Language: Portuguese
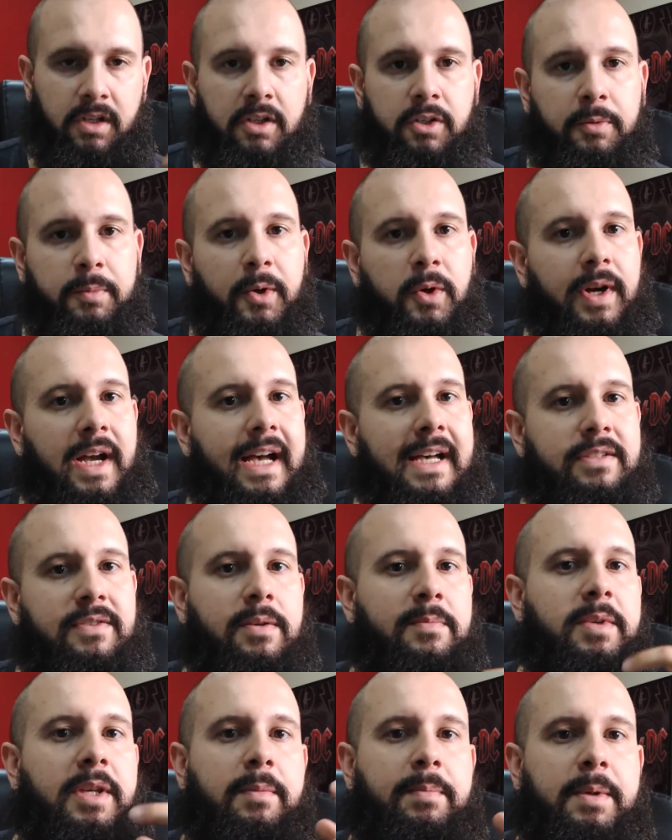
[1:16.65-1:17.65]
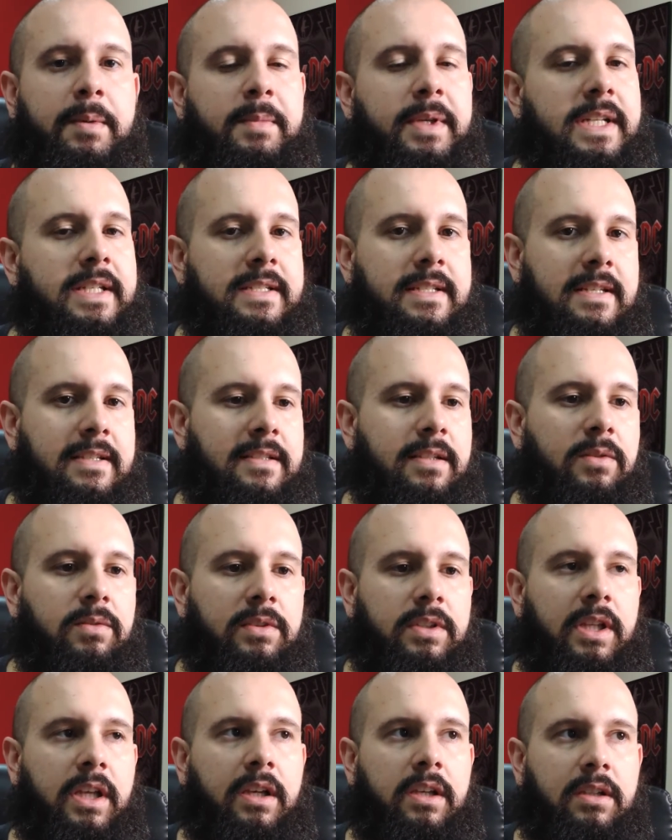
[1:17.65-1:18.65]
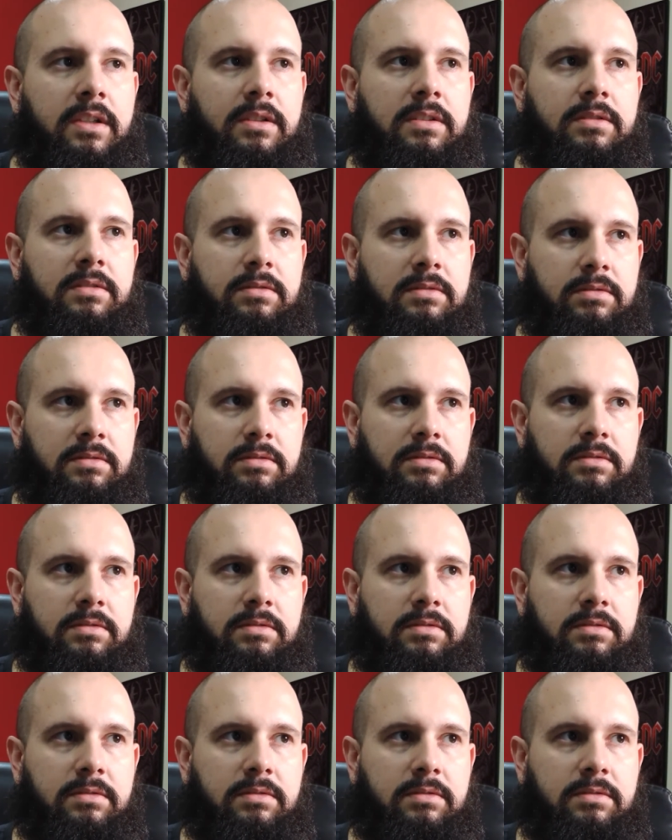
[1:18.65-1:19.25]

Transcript: No meu caso, a minha primeira sessão tem,